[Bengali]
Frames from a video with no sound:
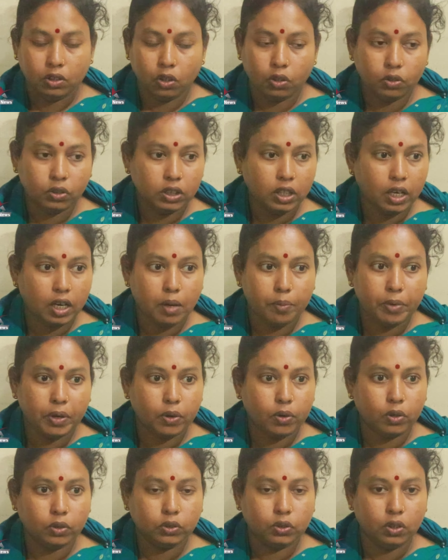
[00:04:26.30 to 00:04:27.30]
তখন তারা আমার
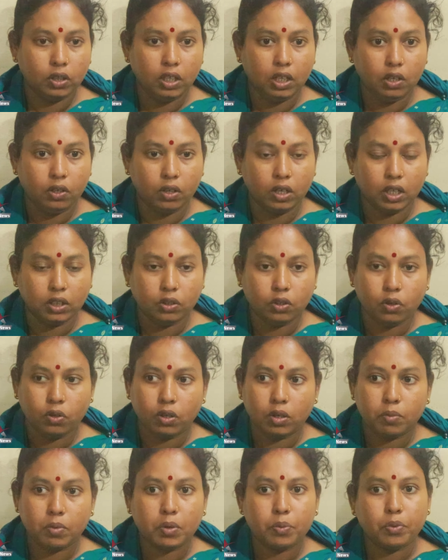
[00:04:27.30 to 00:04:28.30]
রক্ত নিল না
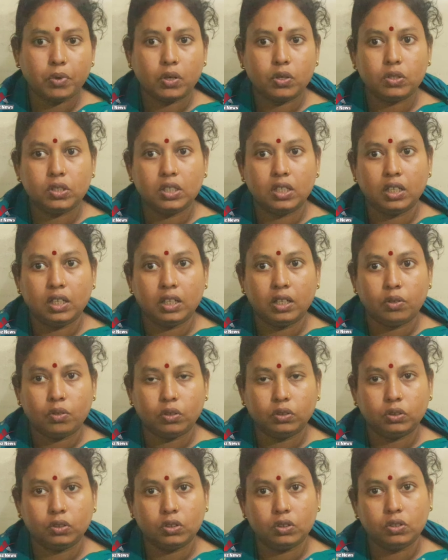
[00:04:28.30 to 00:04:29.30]
তখন আমার বড় ছেলে
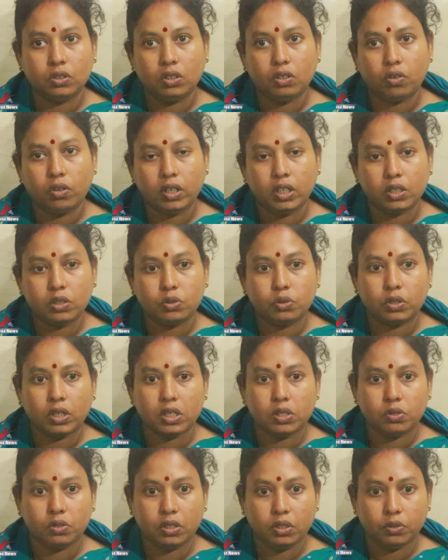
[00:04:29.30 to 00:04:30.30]
রক্তর জন্য অনেক
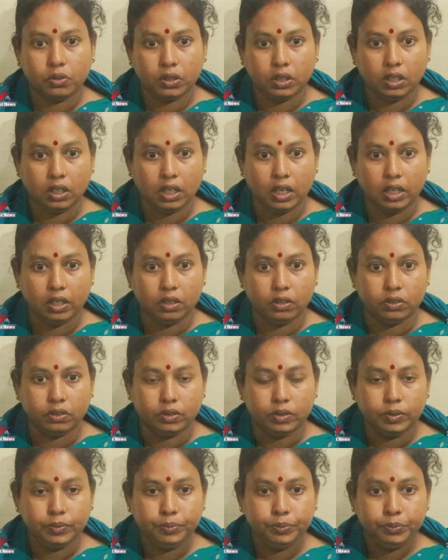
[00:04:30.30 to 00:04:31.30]
ছোটাছুটি করতে লাগলো
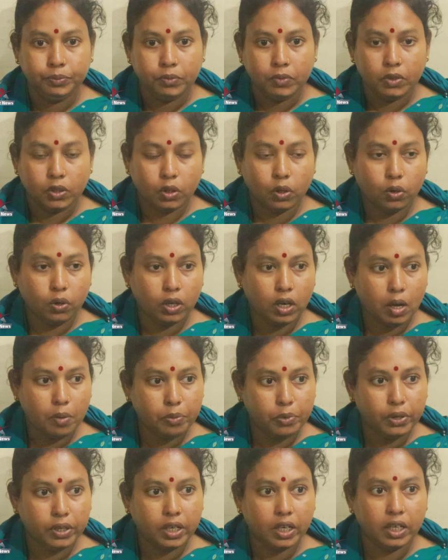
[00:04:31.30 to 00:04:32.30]
তখন
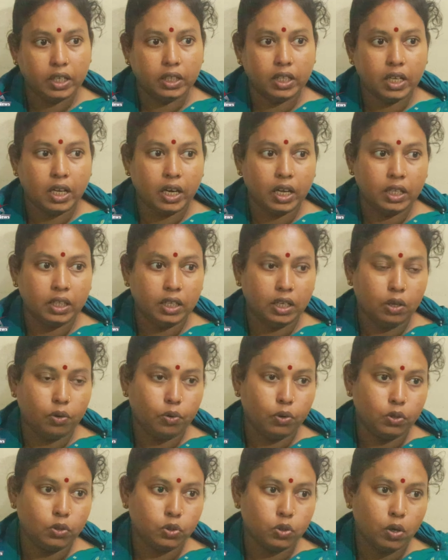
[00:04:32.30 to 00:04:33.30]
আমি ওইখানে দাঁড়ায় দাঁড়া
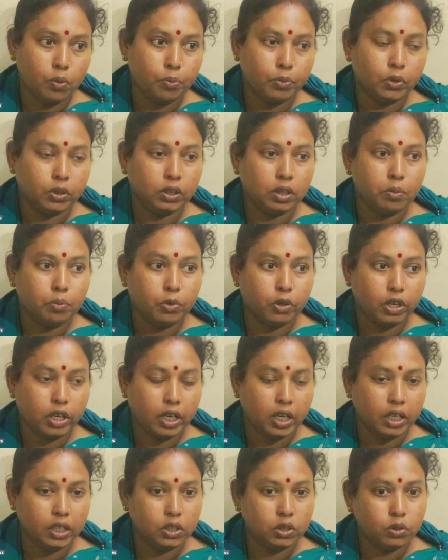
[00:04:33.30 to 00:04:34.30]
ওর সব কথা
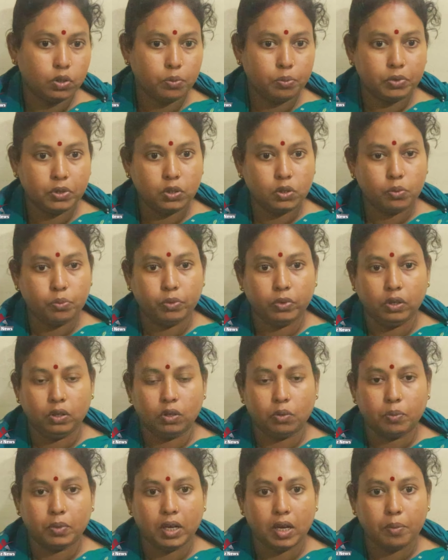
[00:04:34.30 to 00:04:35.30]
মরার আগে সব কিছু বললো
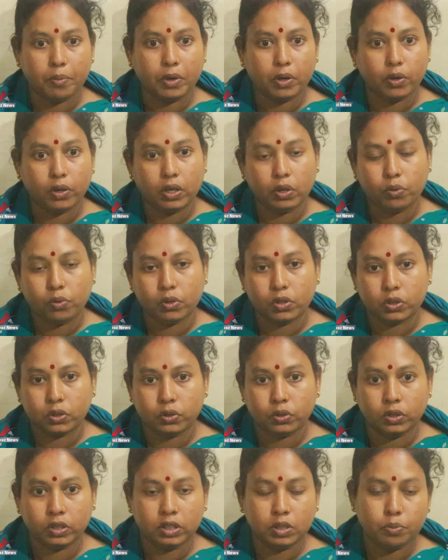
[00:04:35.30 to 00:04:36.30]
মা আমার অনেক কষ্ট
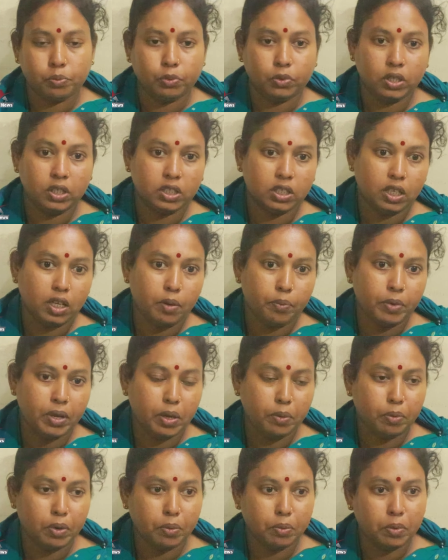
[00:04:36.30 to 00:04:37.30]
হচ্ছে পুলিশের আমি
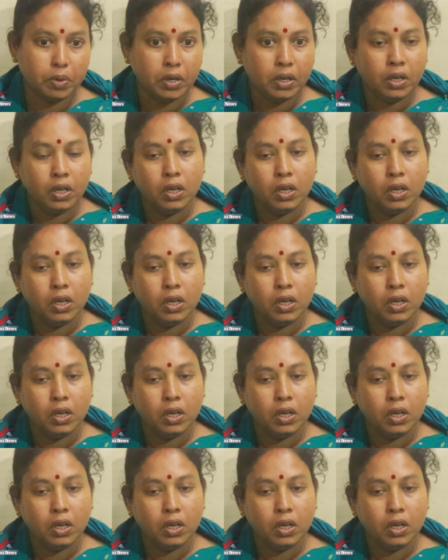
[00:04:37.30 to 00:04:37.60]
এইভাবে